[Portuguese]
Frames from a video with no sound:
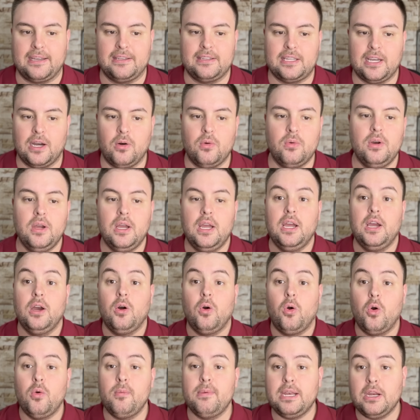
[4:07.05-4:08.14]
Então,
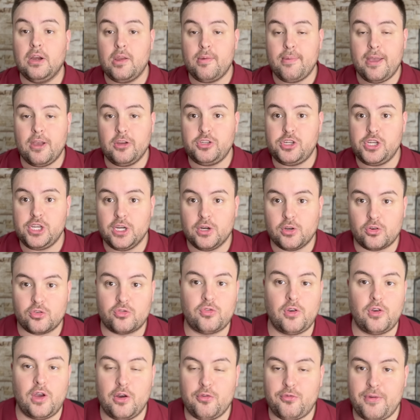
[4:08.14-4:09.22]
um milhão e meio de euros
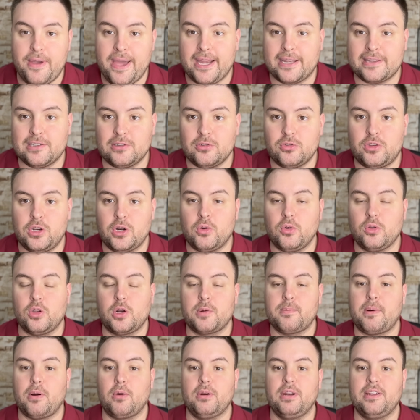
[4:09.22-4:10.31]
foi a oferta do tricolor
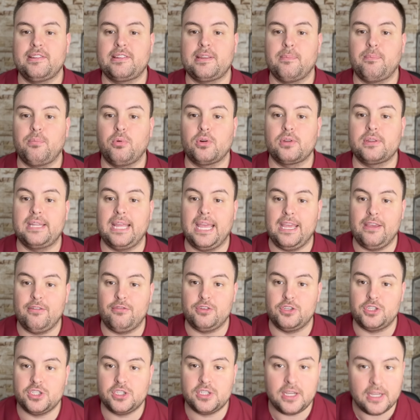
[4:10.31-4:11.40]
paulista por
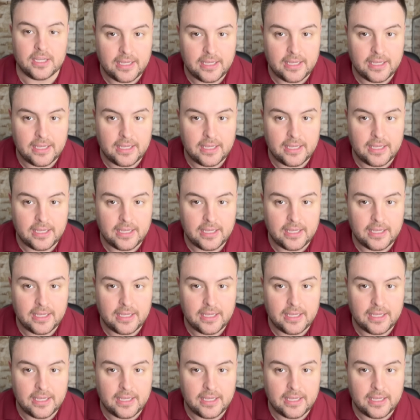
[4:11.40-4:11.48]
David.